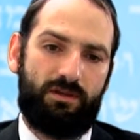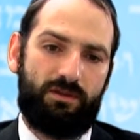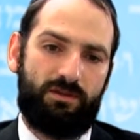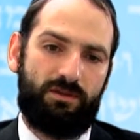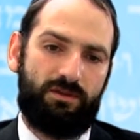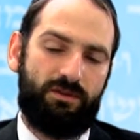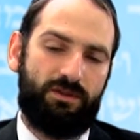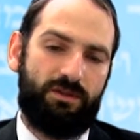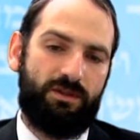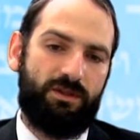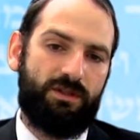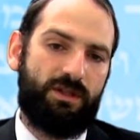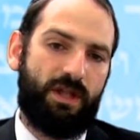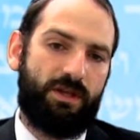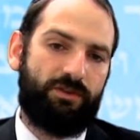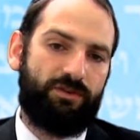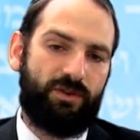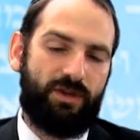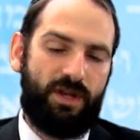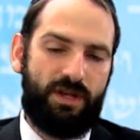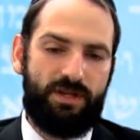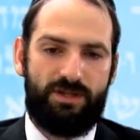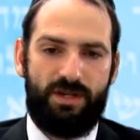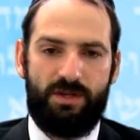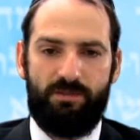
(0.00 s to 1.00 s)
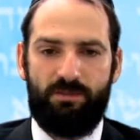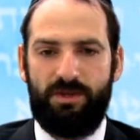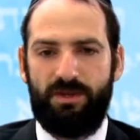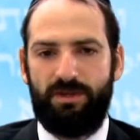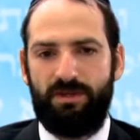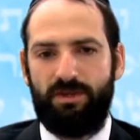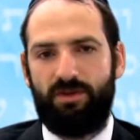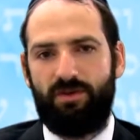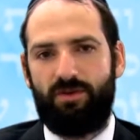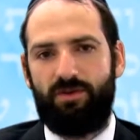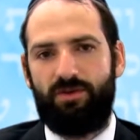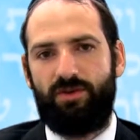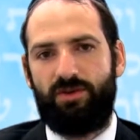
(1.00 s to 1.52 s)
si la Torah ya me
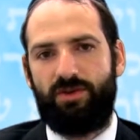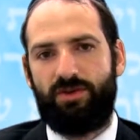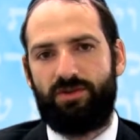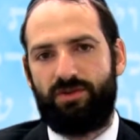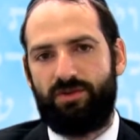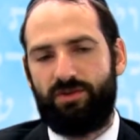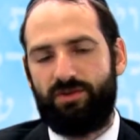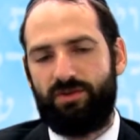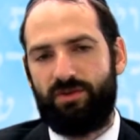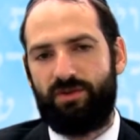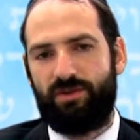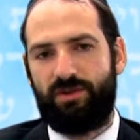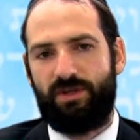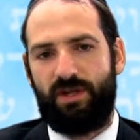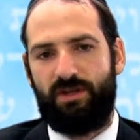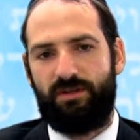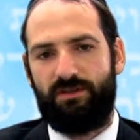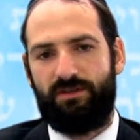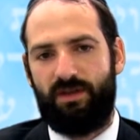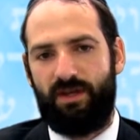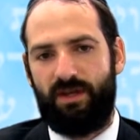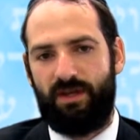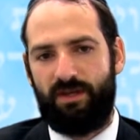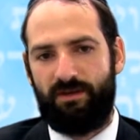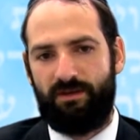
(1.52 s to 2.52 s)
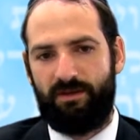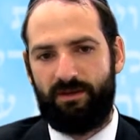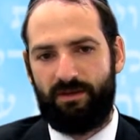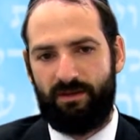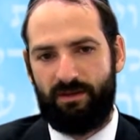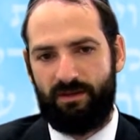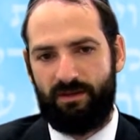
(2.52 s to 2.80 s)
dijo lo que yo tengo que hacer